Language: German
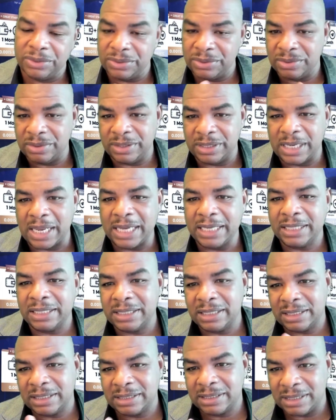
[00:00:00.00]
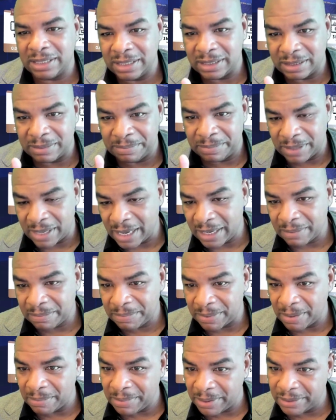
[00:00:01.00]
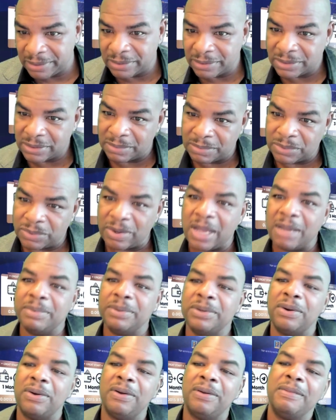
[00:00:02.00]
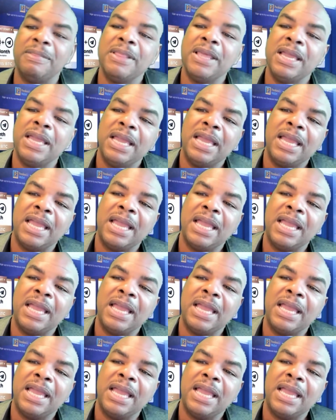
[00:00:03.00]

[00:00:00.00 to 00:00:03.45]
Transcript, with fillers: Macht sicher, dass ihr gefällt mir drückt, abonnieren und die Glocke.